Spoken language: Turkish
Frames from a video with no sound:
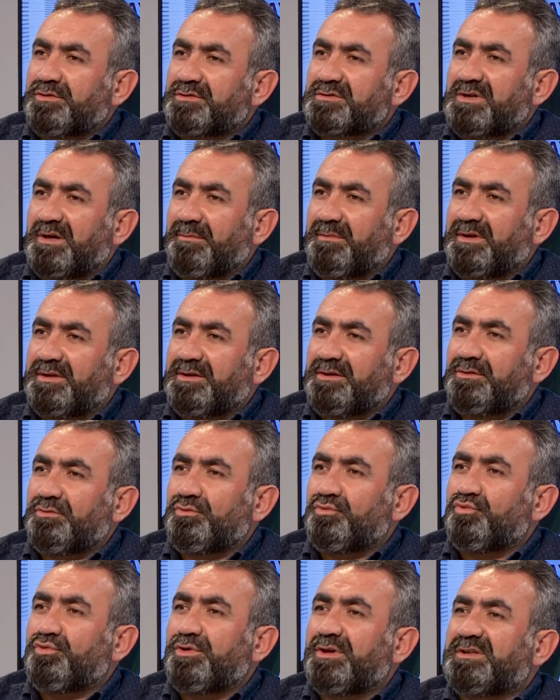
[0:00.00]
samanı
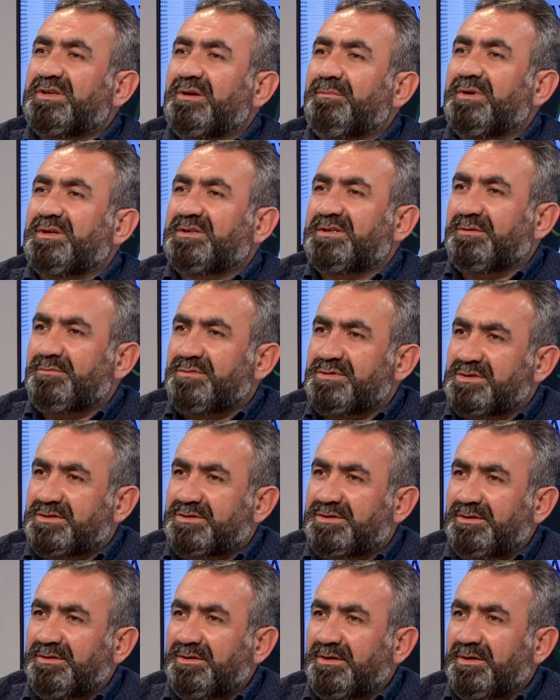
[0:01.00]
üretemediğimiz
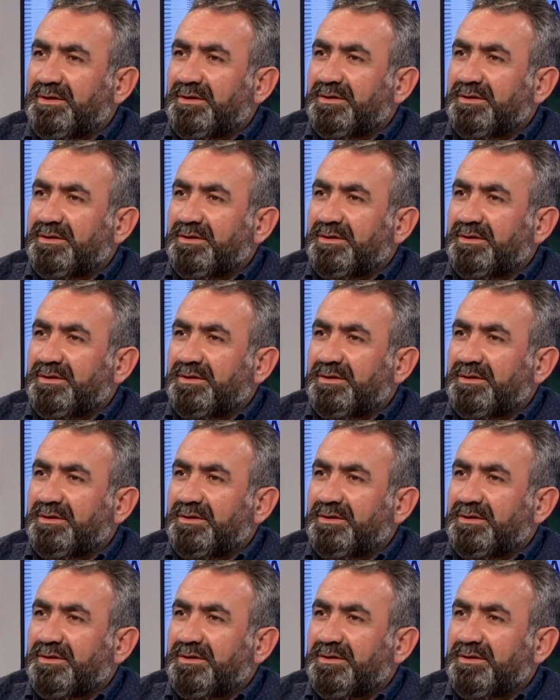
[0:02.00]
için